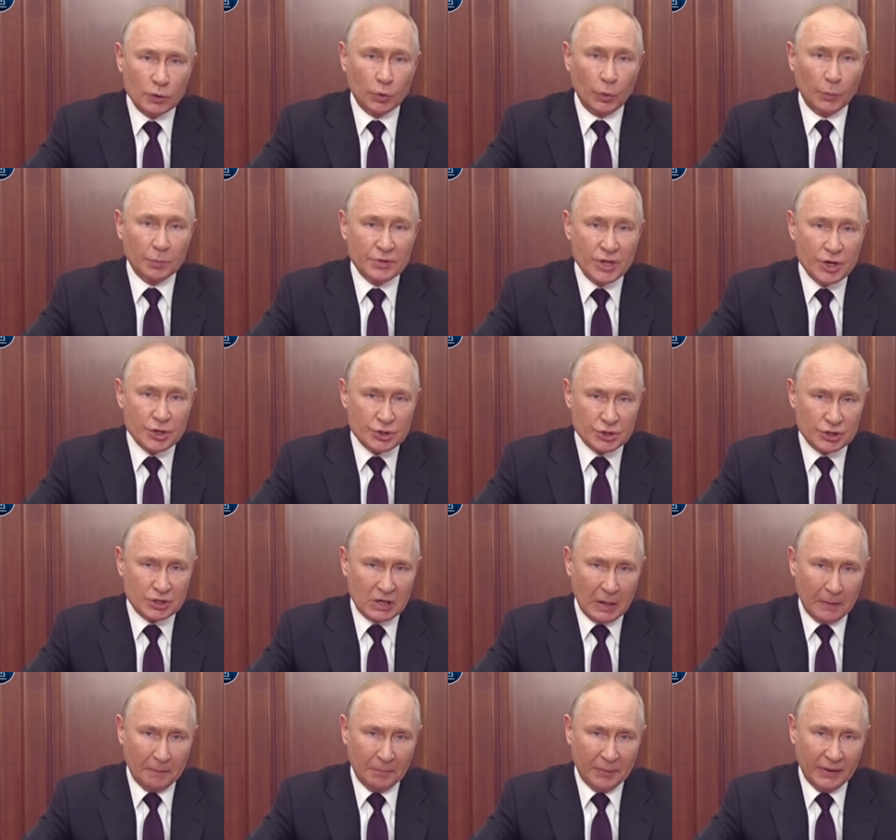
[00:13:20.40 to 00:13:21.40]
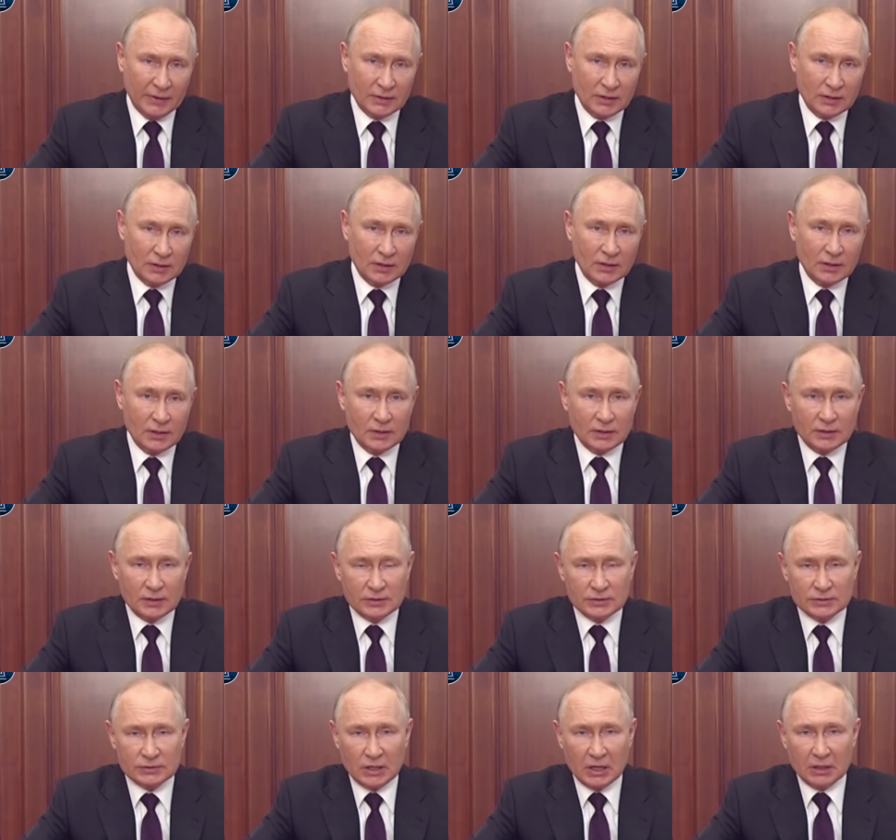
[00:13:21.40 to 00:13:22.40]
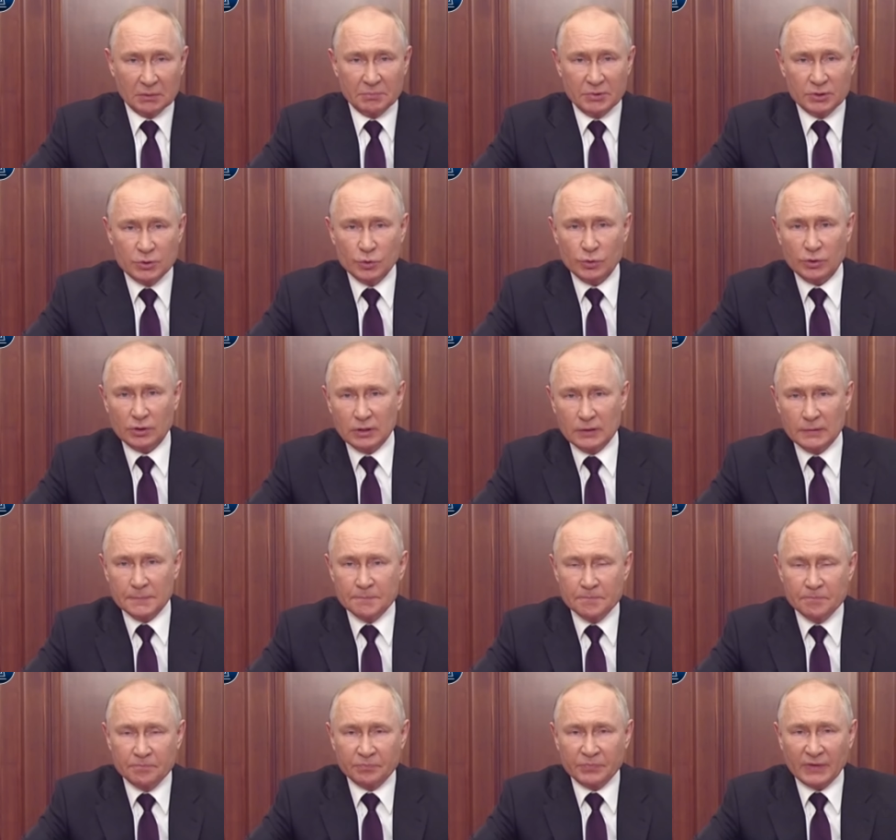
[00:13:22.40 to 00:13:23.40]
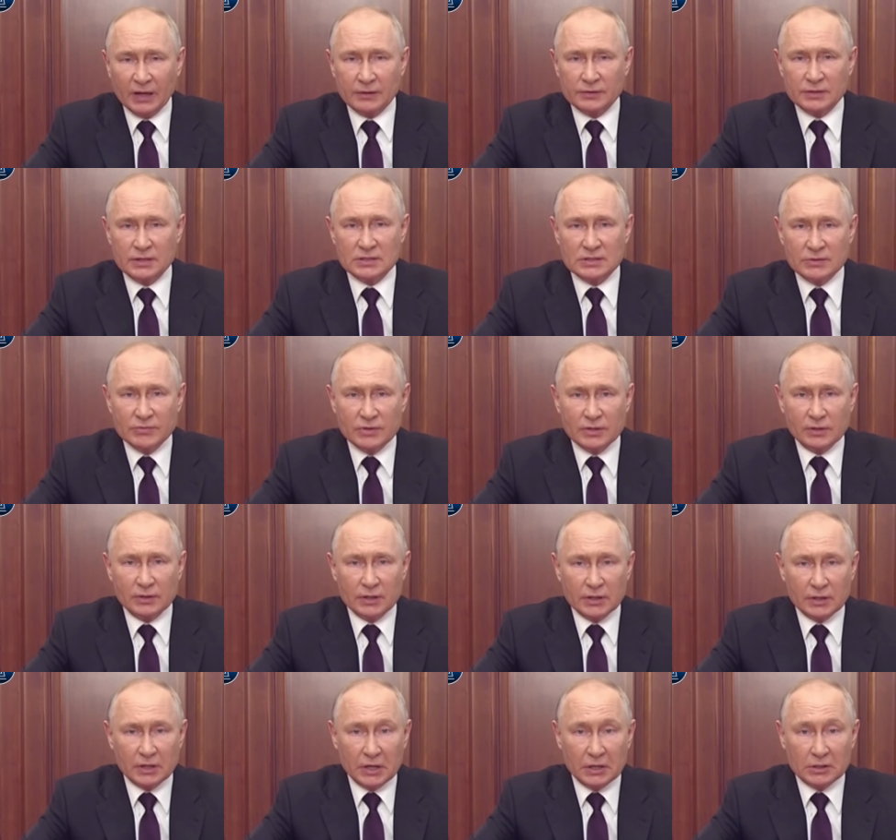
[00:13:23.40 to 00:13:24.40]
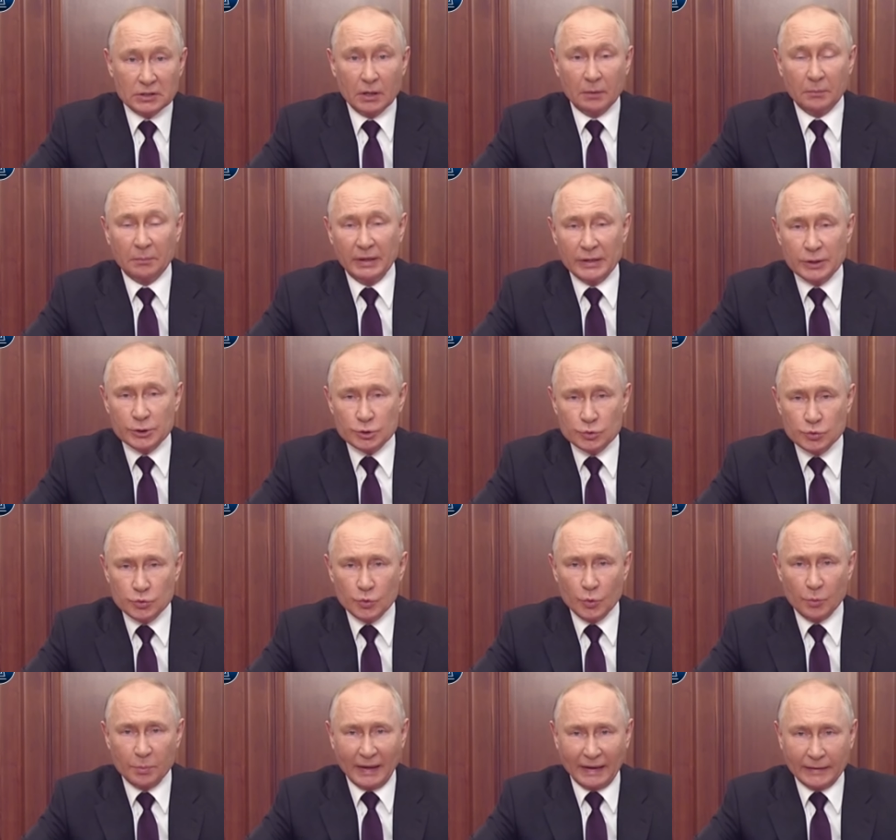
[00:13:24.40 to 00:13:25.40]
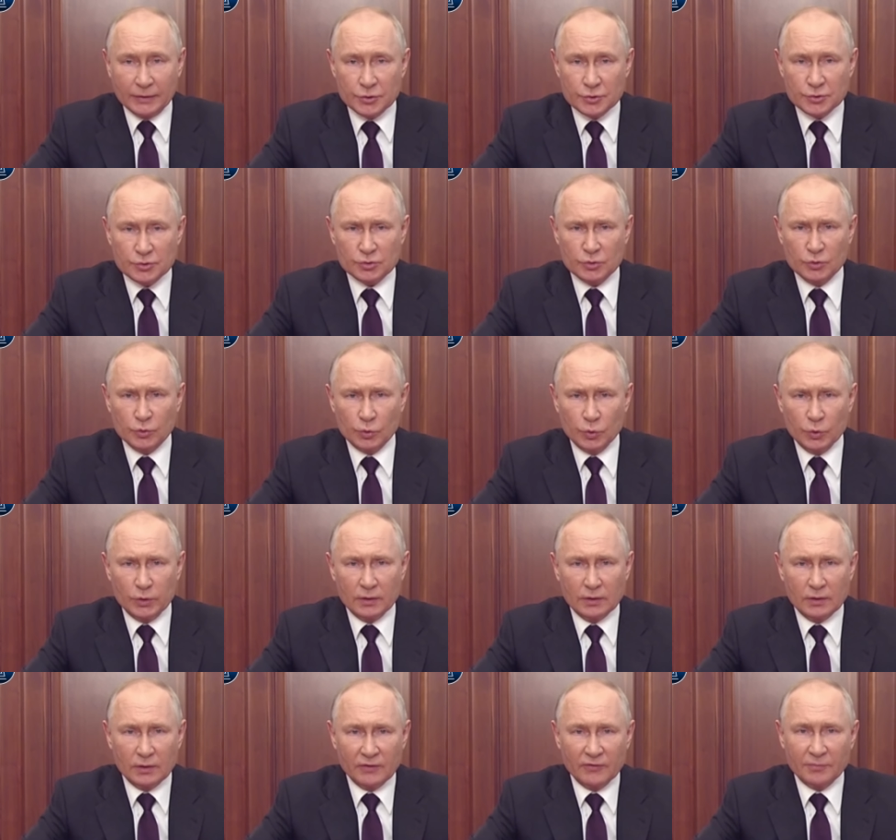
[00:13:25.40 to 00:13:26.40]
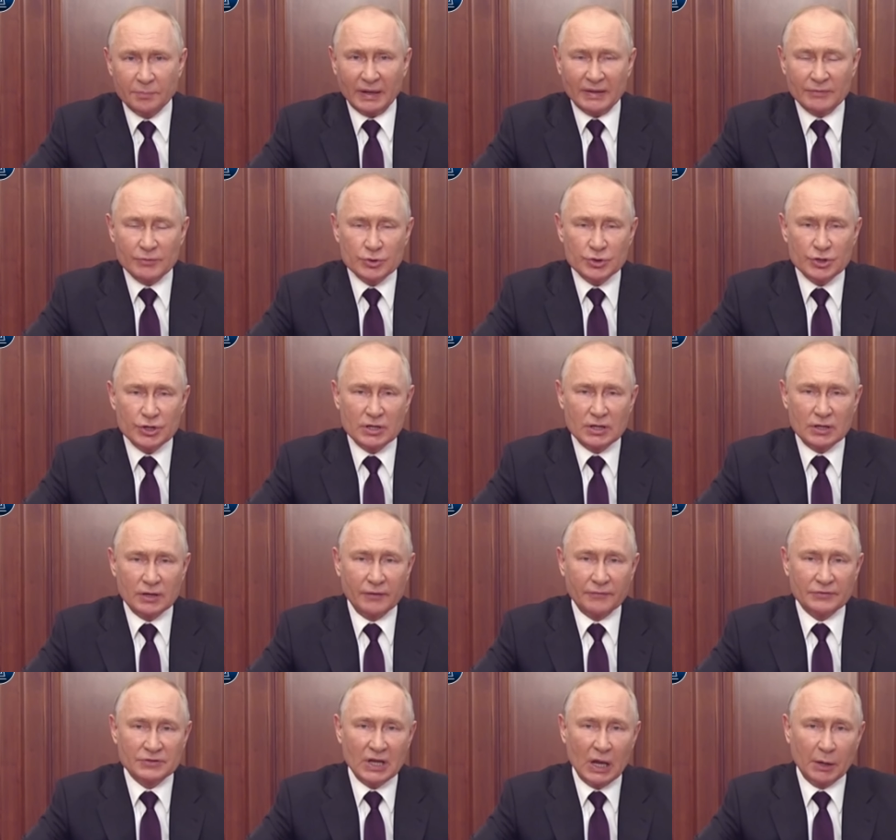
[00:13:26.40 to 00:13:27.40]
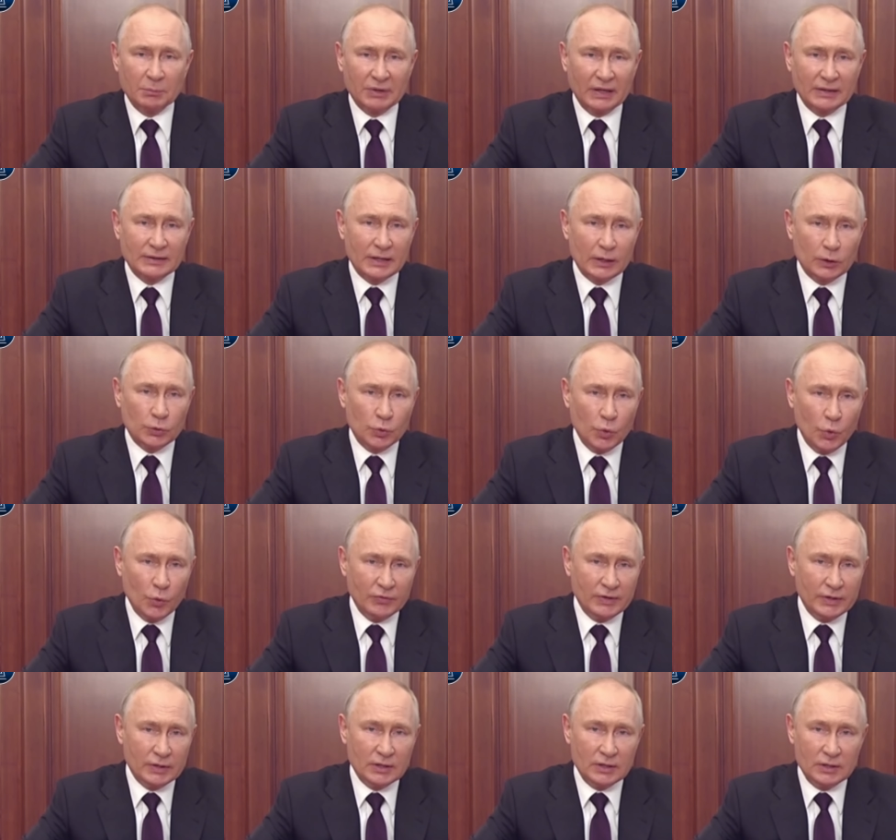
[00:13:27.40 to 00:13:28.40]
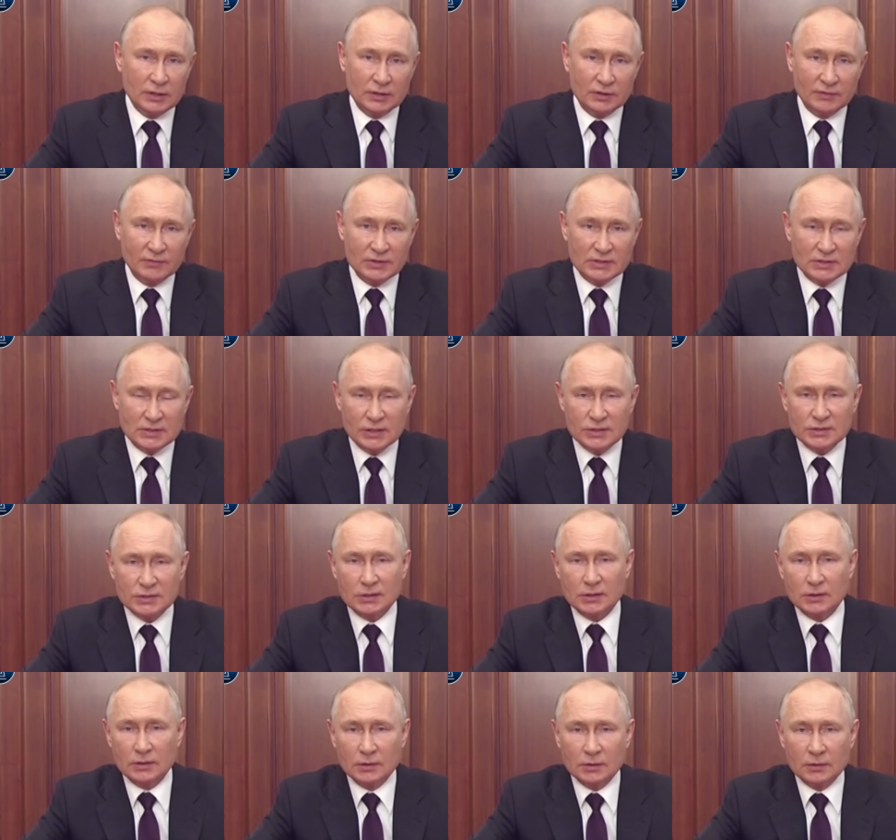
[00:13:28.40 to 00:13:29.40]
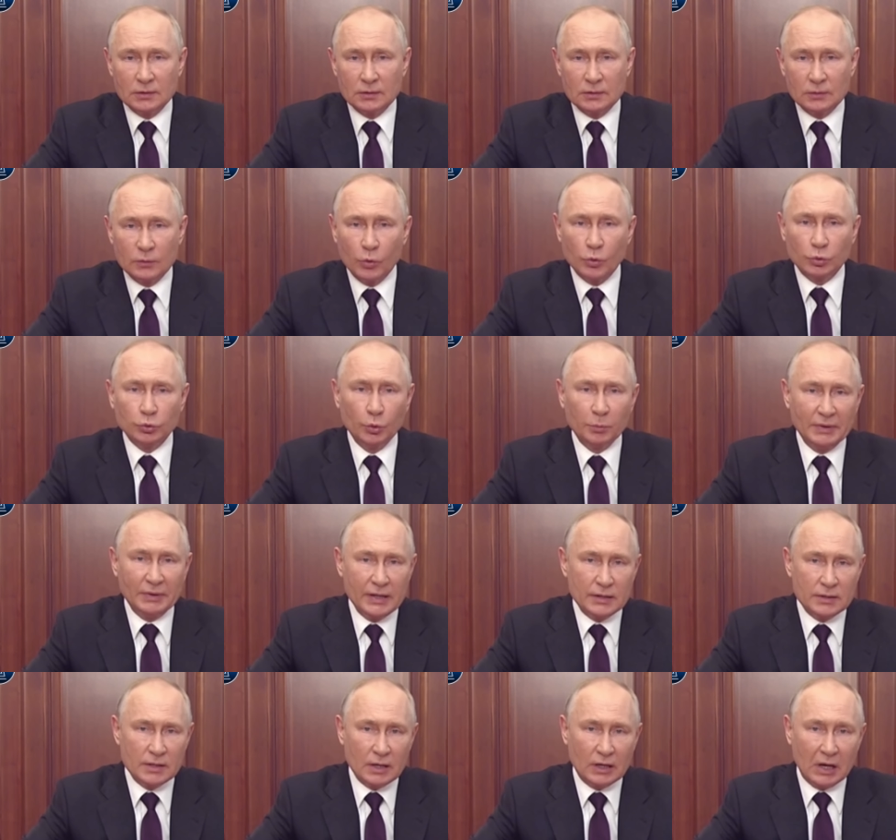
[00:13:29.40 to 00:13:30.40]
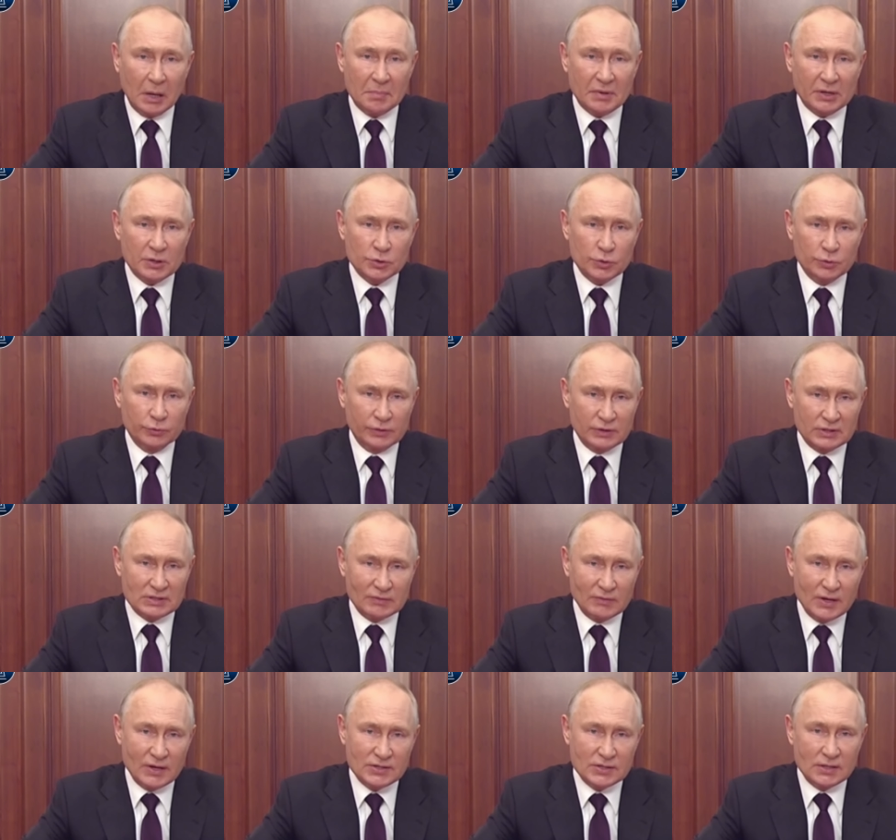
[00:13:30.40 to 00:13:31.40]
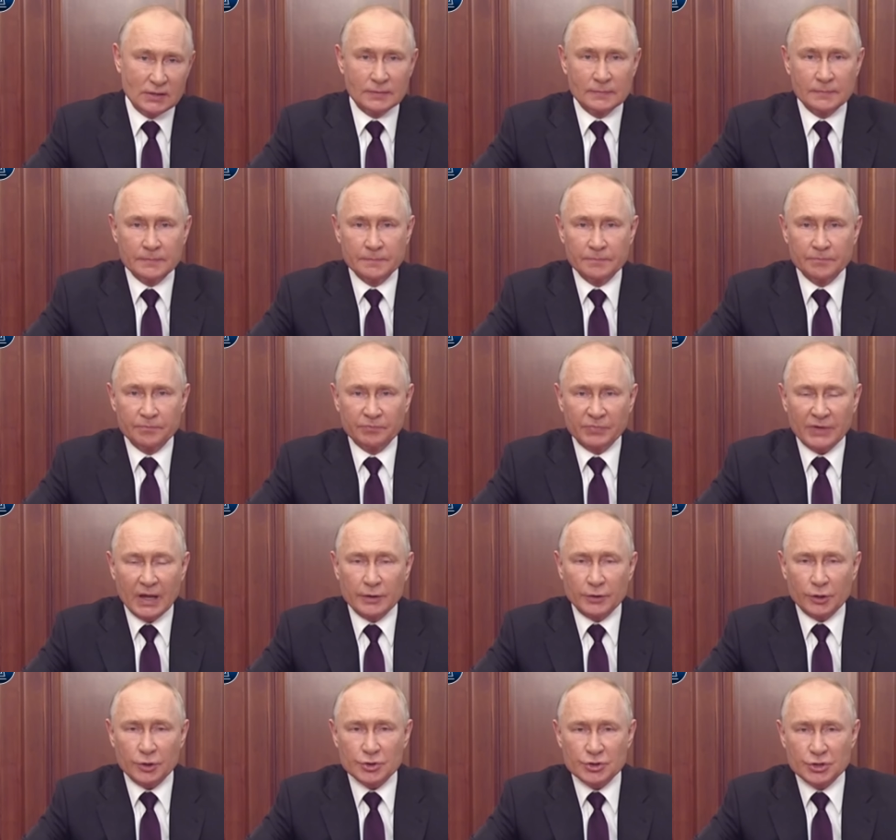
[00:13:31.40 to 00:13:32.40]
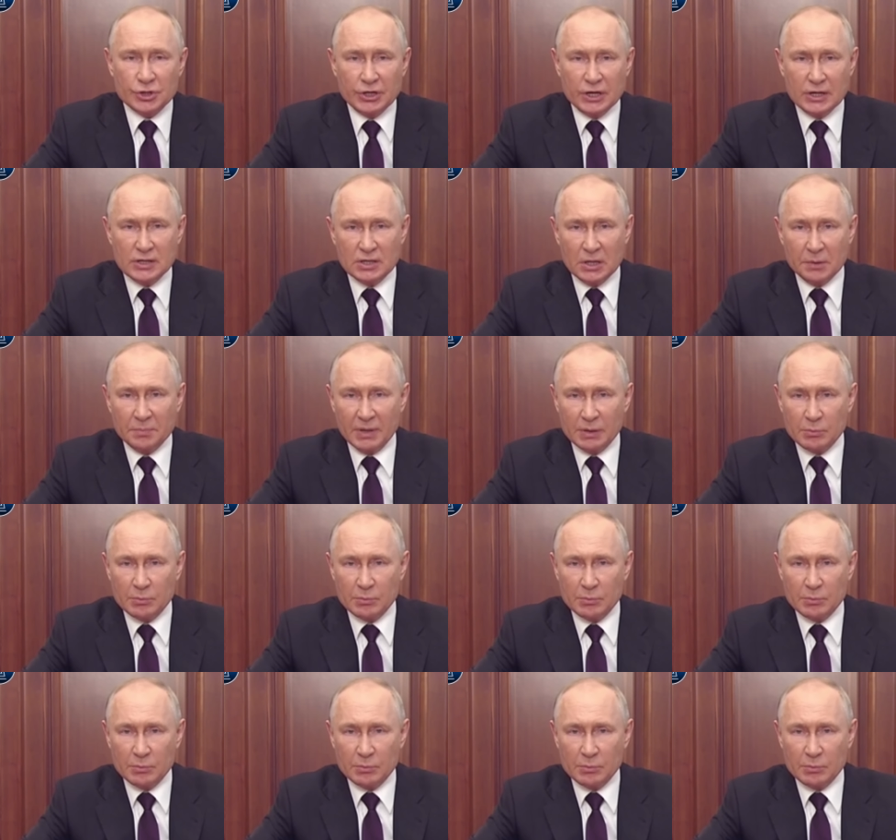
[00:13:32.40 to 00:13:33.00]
Mọi người nên biết về điều này. Những người ở Ukraine có thái độ tích cực đối với Nga ở châu Âu và ở Hoa Kỳ. Nếu họ muốn thương lượng thì hãy để họ làm như vậy. Nhưng mà chúng tôi sẽ chỉ làm điều đó dựa trên lợi ích của chúng tôi.